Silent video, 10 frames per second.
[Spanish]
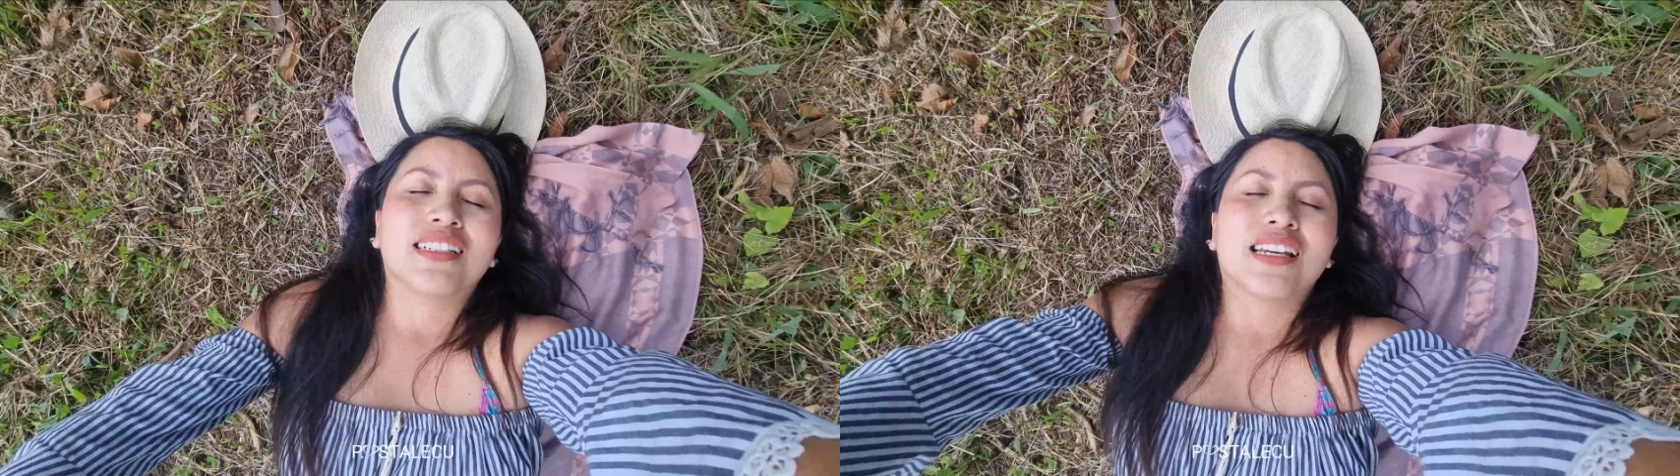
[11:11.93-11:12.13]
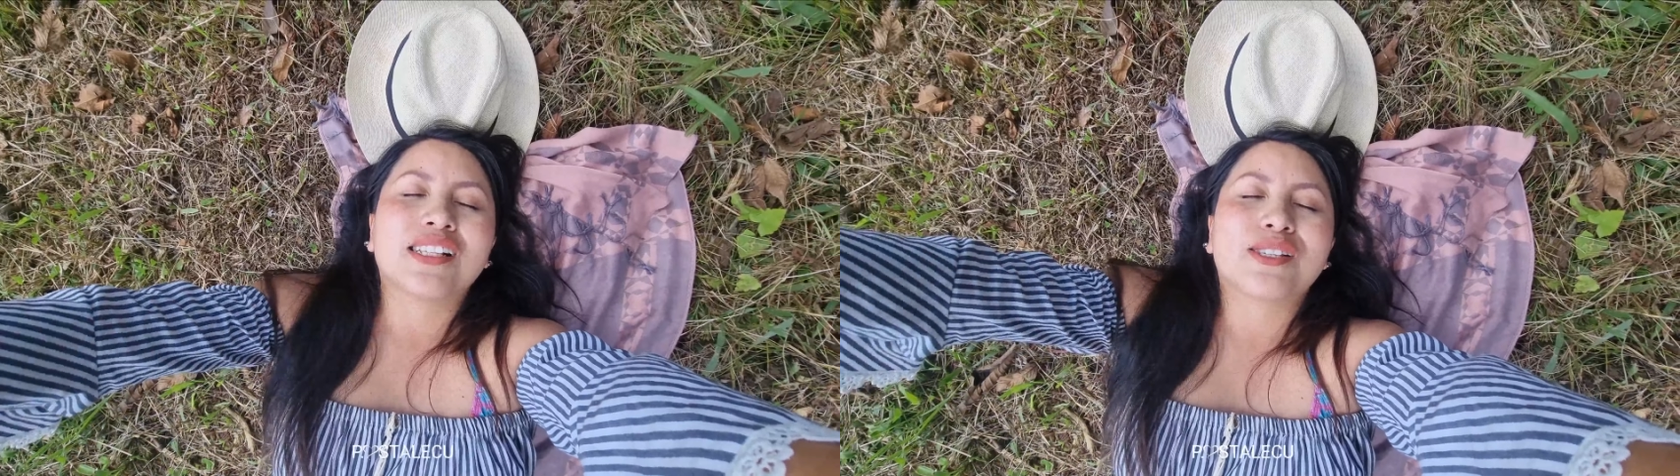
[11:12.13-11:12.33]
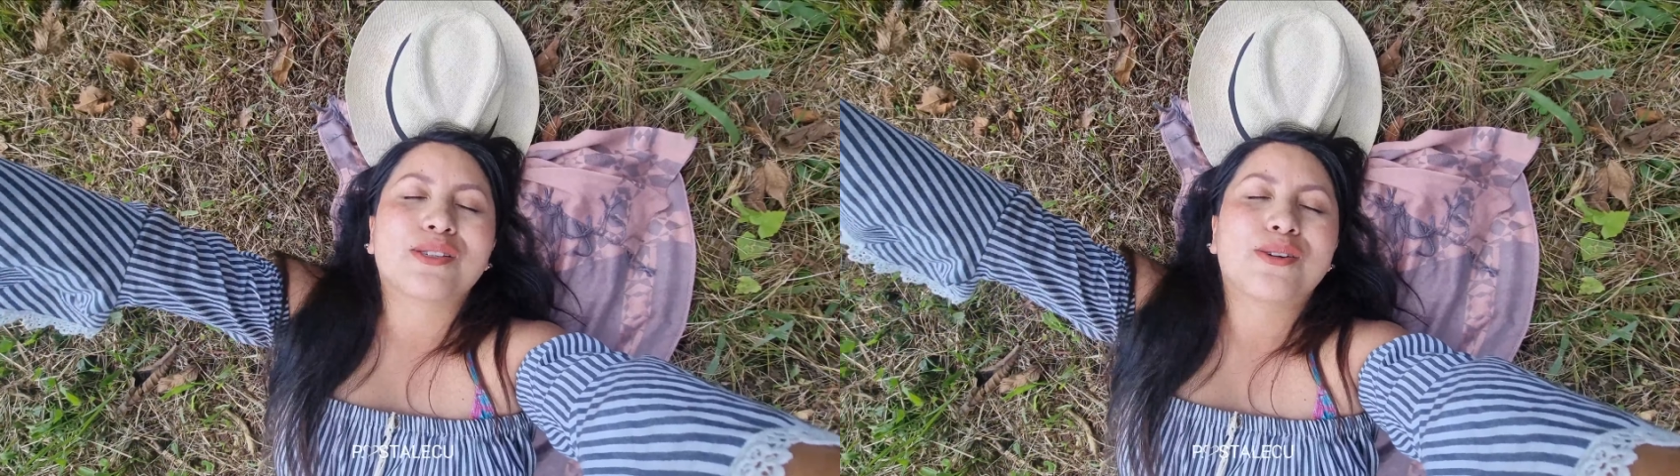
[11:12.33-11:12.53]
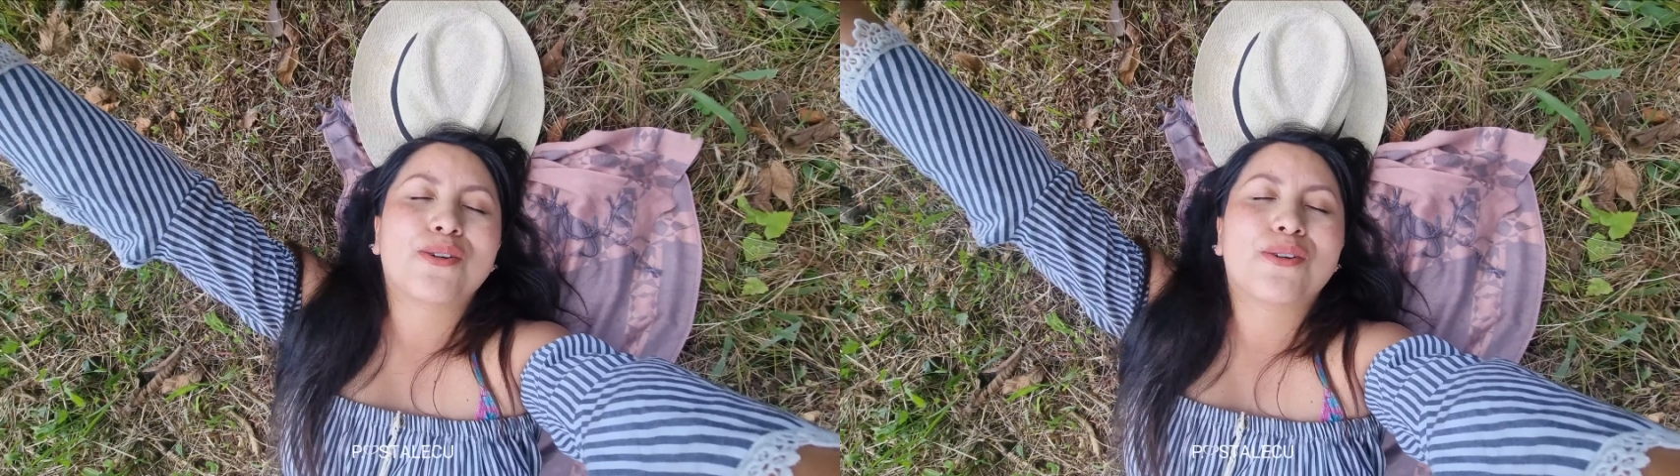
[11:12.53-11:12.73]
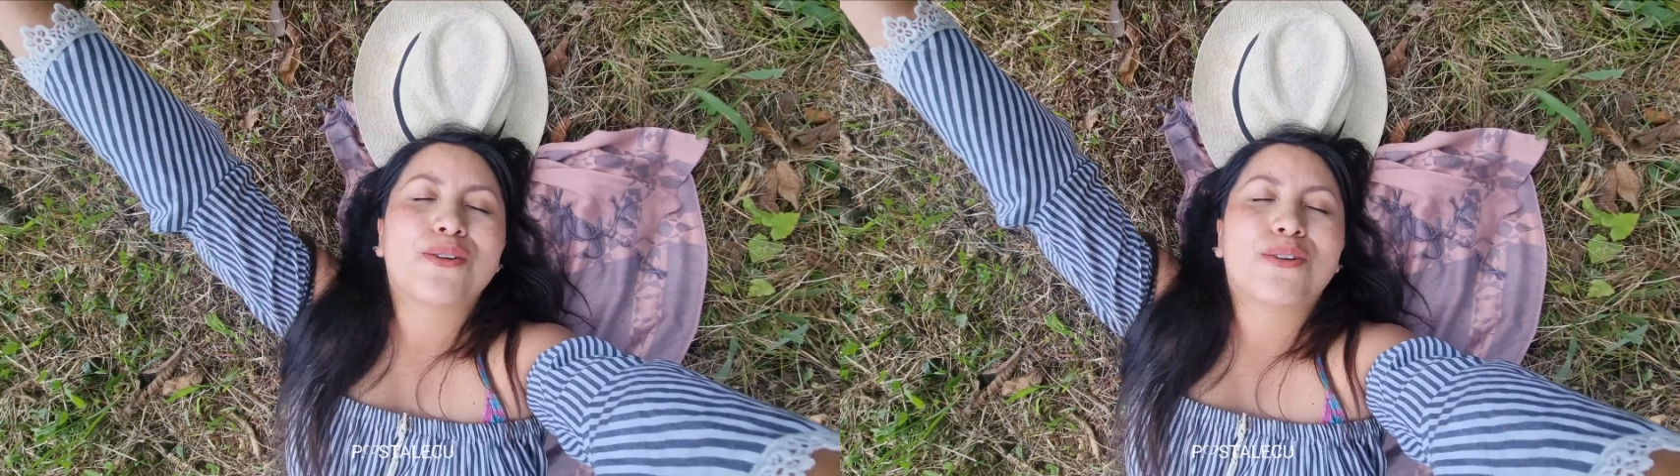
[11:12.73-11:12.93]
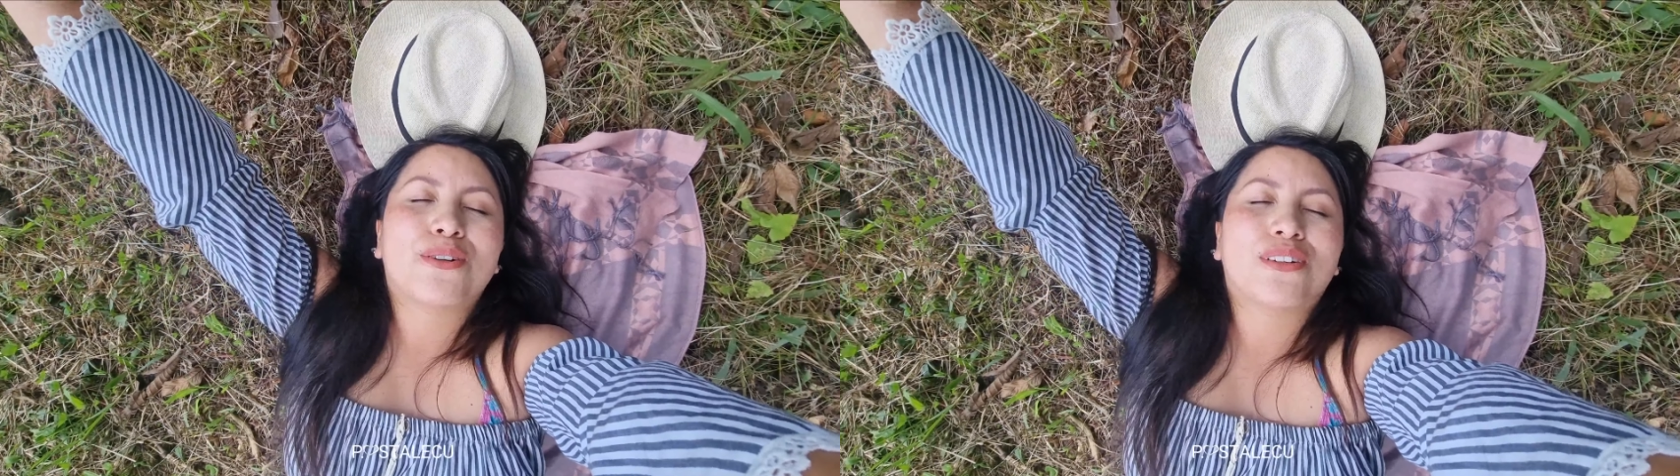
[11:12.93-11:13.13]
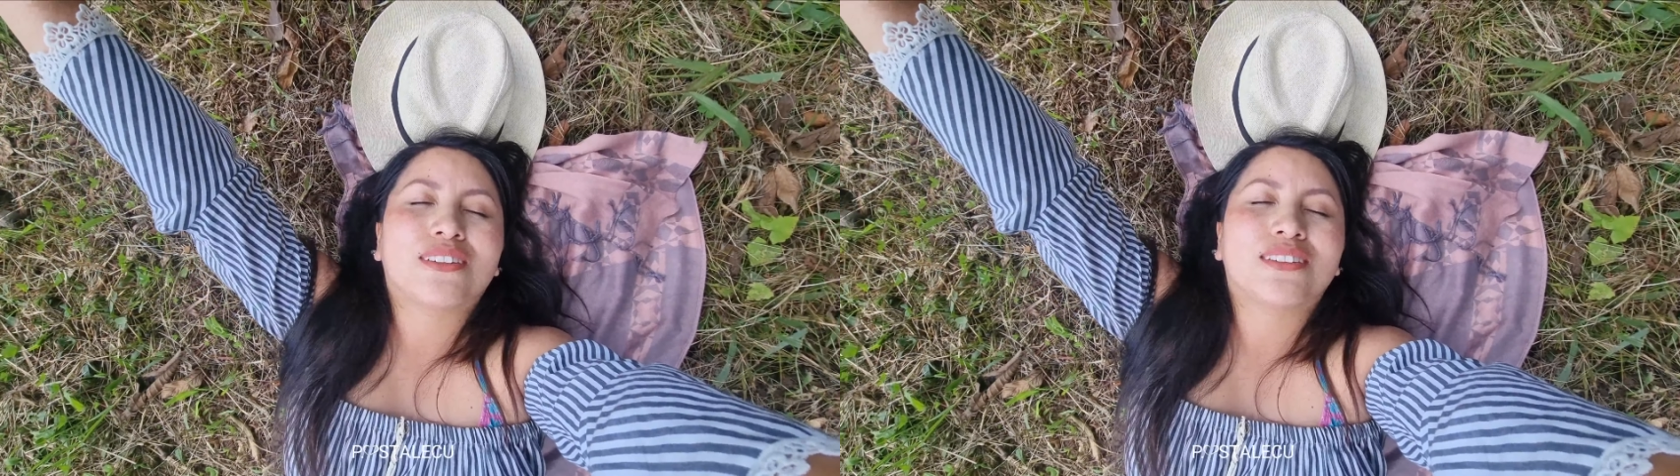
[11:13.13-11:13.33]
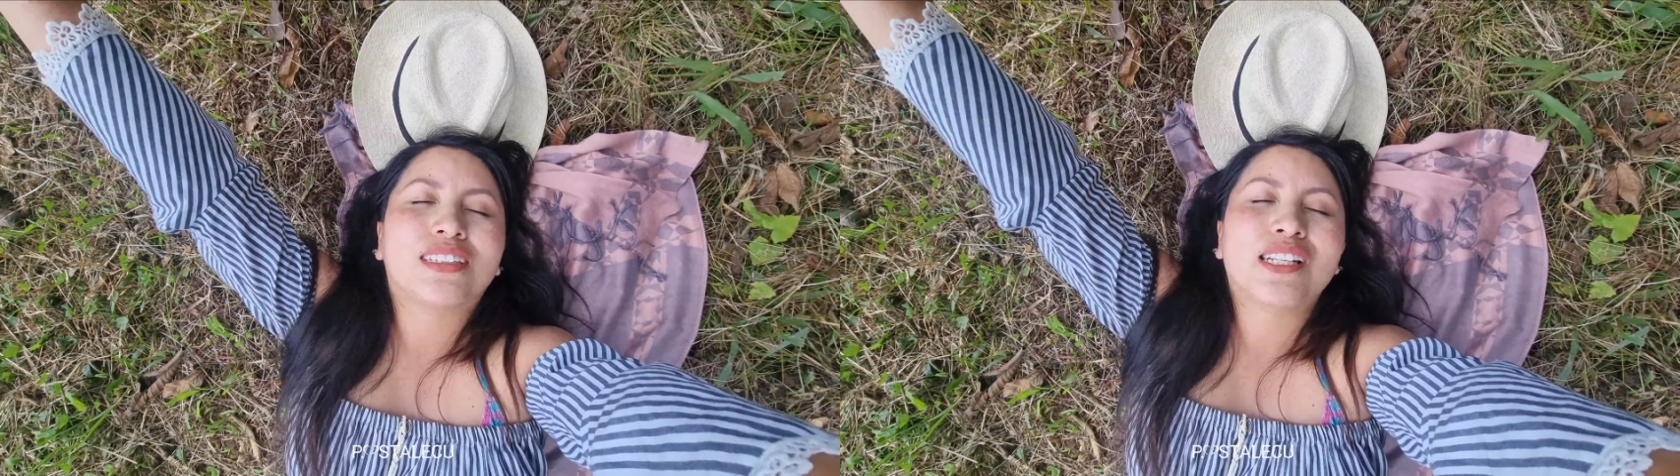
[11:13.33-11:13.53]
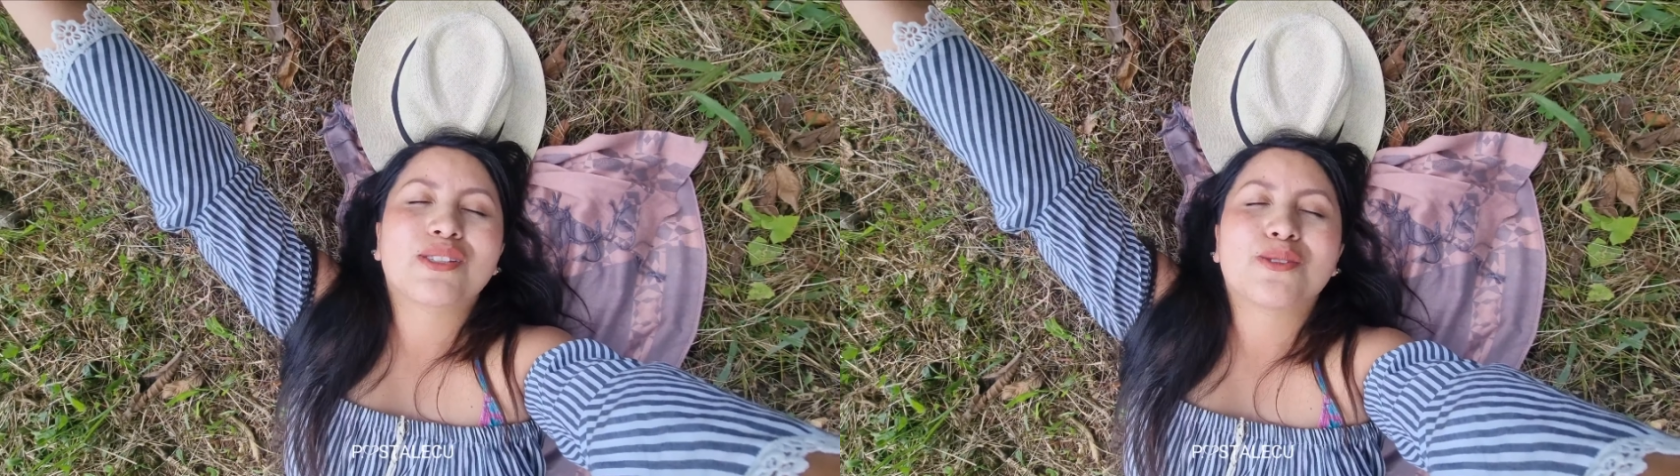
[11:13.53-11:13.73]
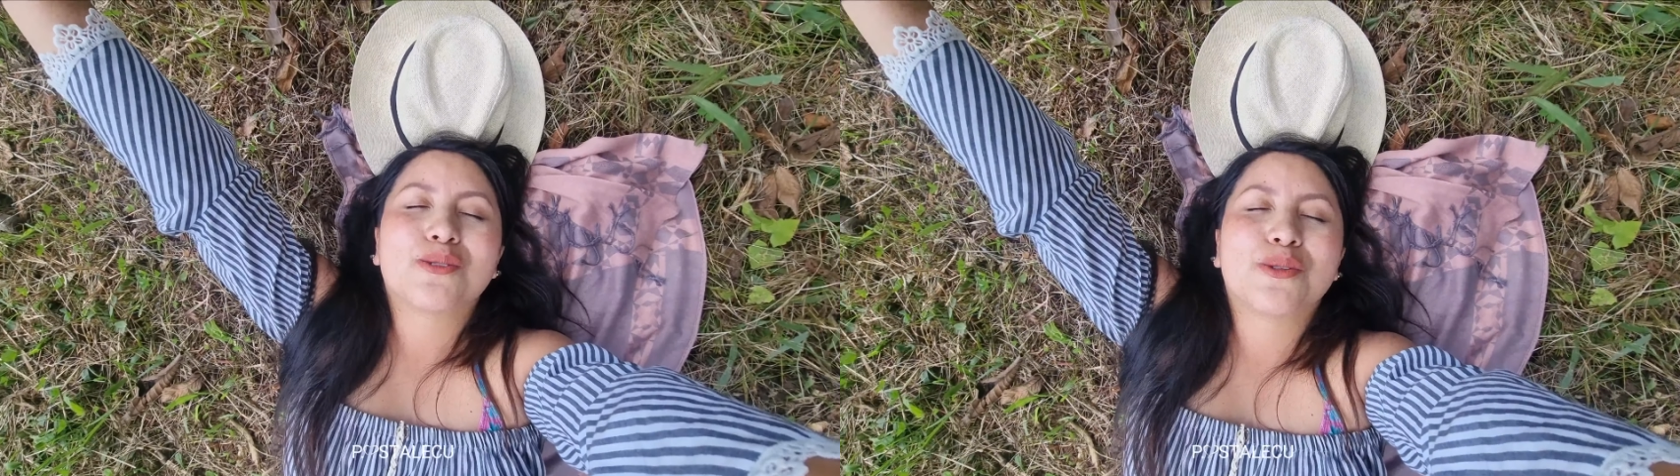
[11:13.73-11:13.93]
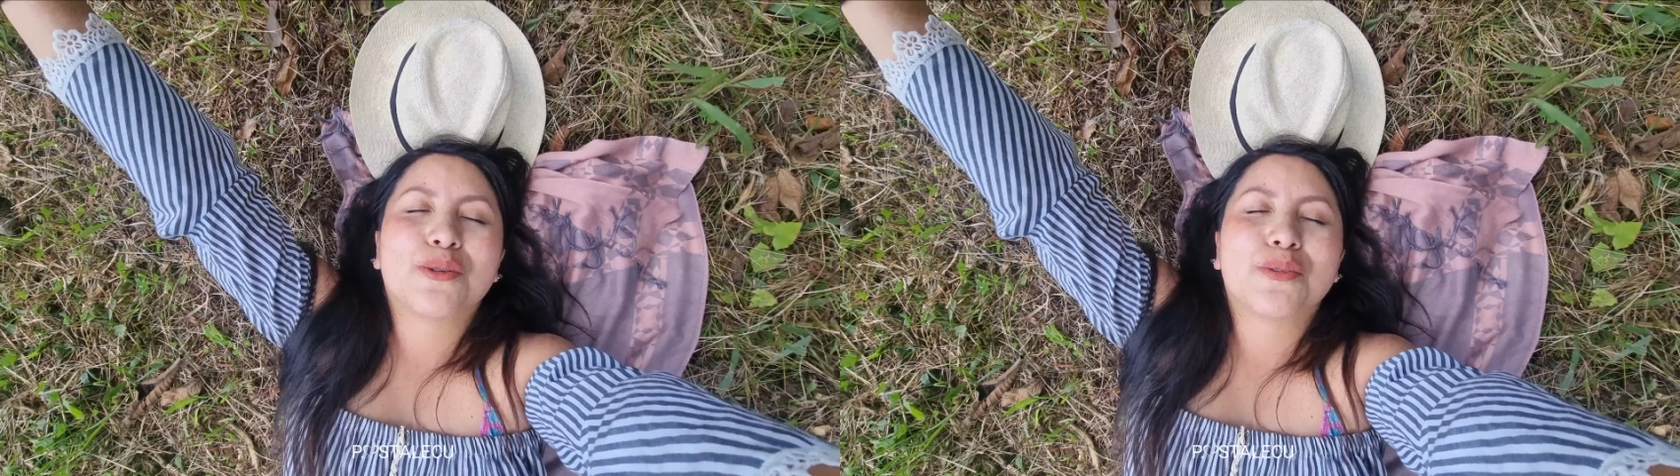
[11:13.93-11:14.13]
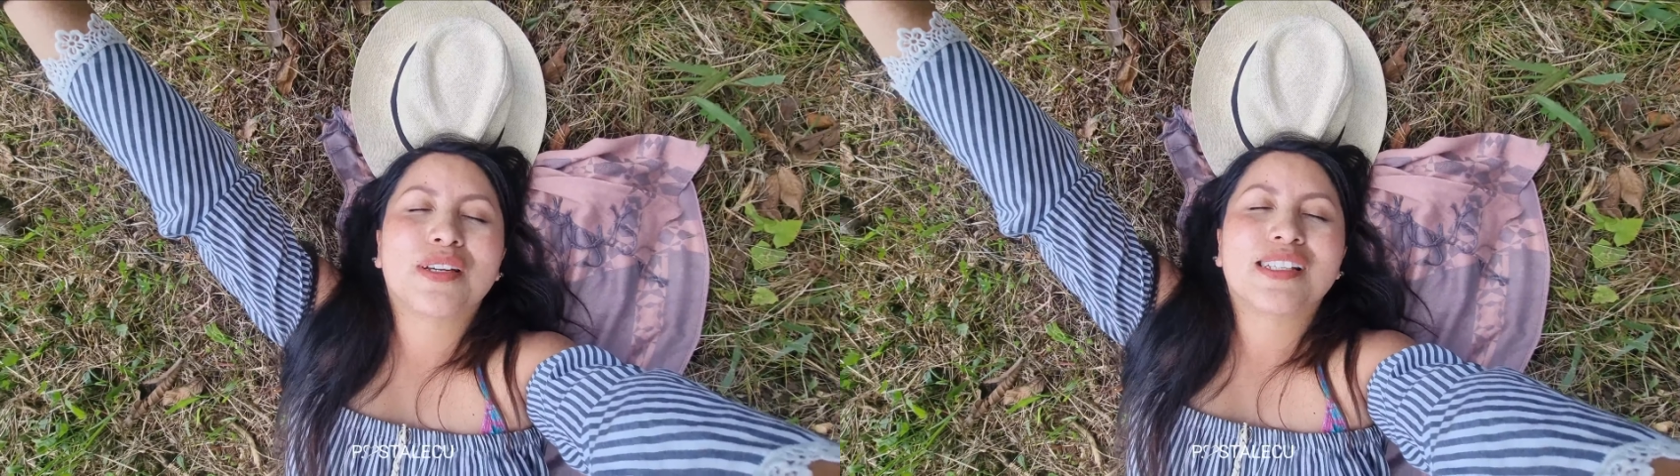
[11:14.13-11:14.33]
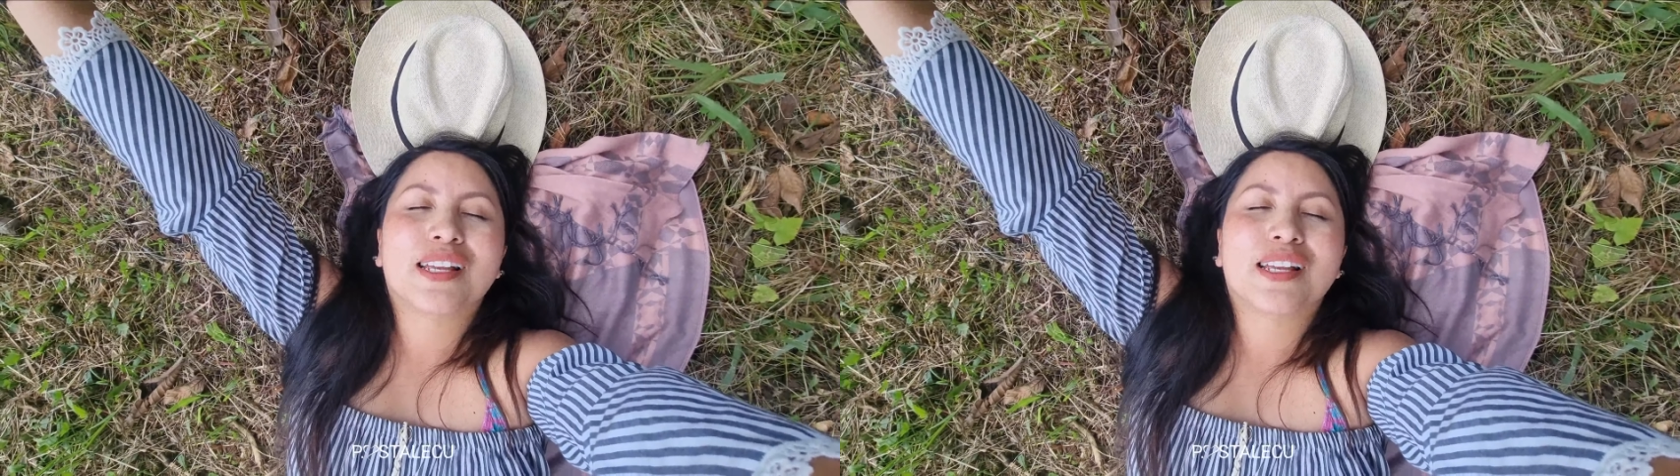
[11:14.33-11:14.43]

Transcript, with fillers: el sol, las nubes,